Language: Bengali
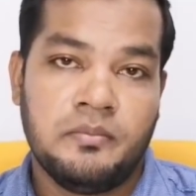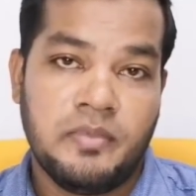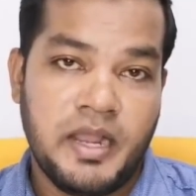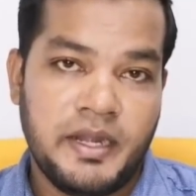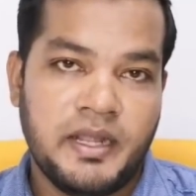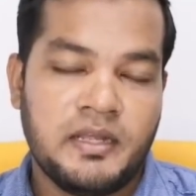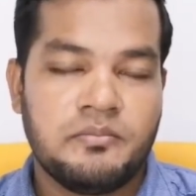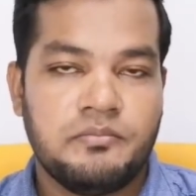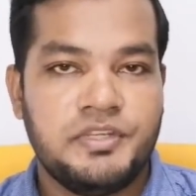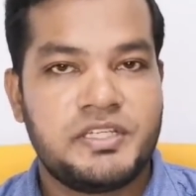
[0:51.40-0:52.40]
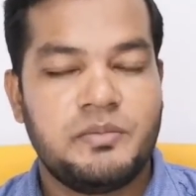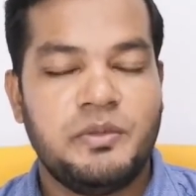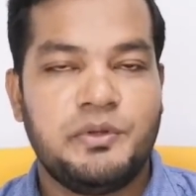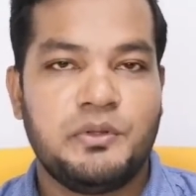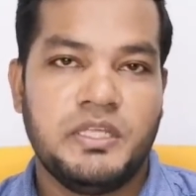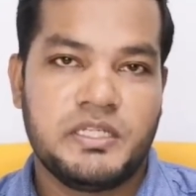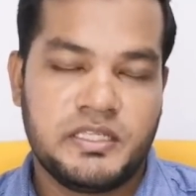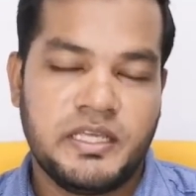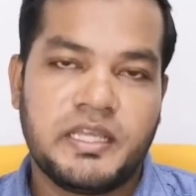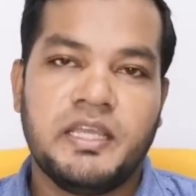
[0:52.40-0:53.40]
ভাইরা বিশ্বের বিভিন্ন দেশে
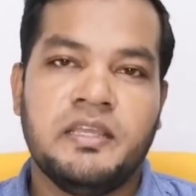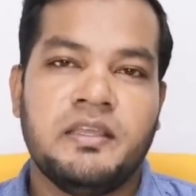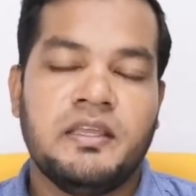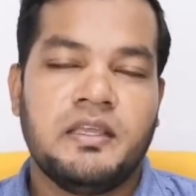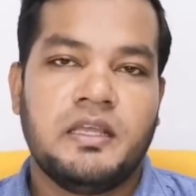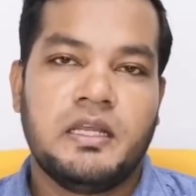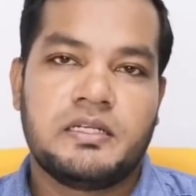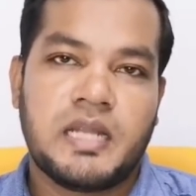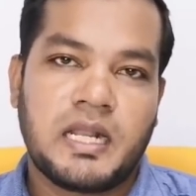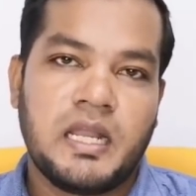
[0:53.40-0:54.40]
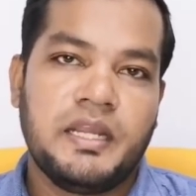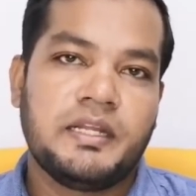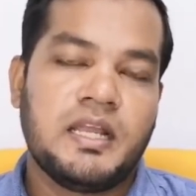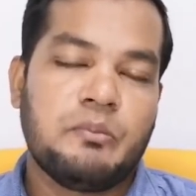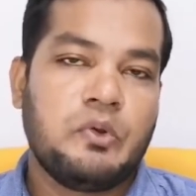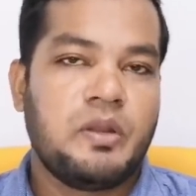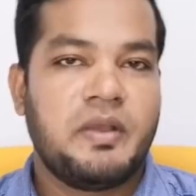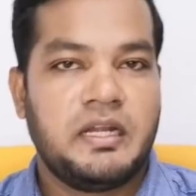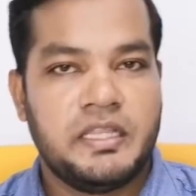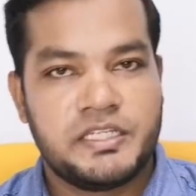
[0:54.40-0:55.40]
থেকে টাকা ইনকাম করে
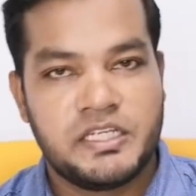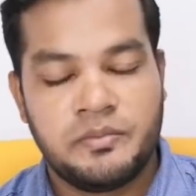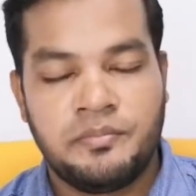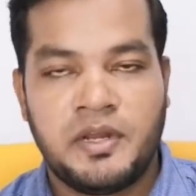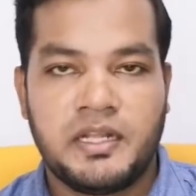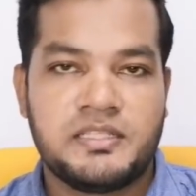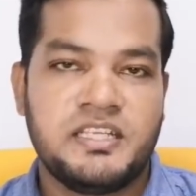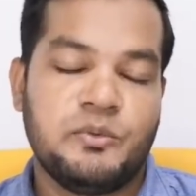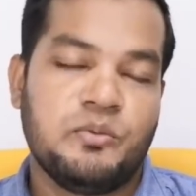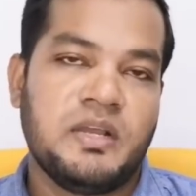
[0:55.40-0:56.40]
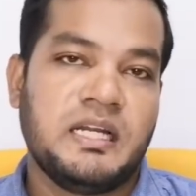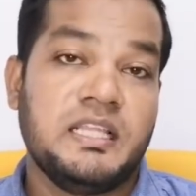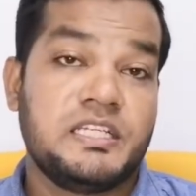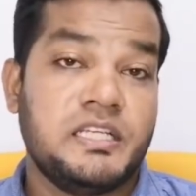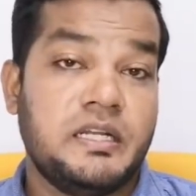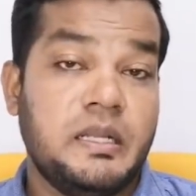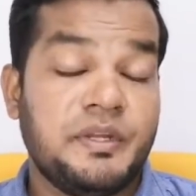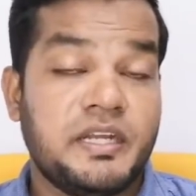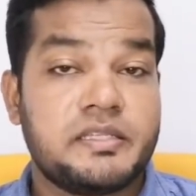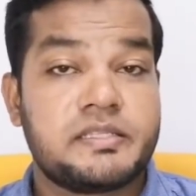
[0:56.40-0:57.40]
বাংলাদেশে পাঠাচ্ছে এবং বাংলাদেশের
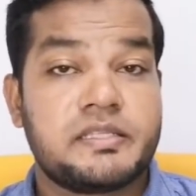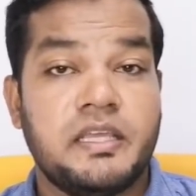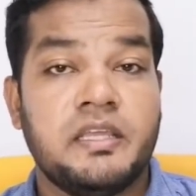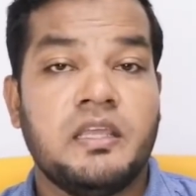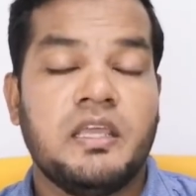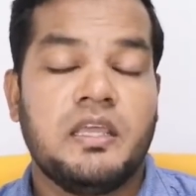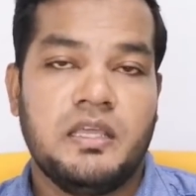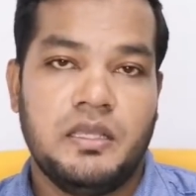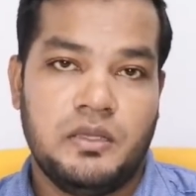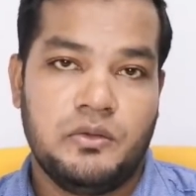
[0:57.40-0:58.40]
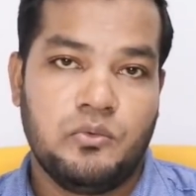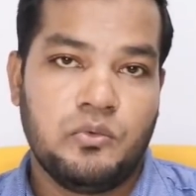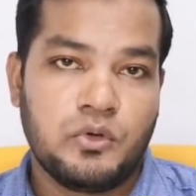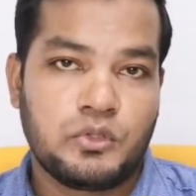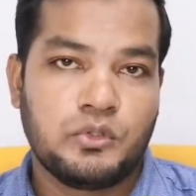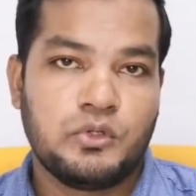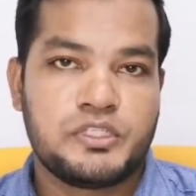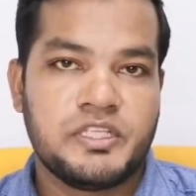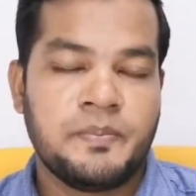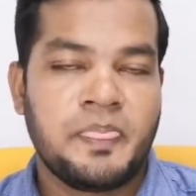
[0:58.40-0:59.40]
রেমিটেন্সকে উন্নত করছে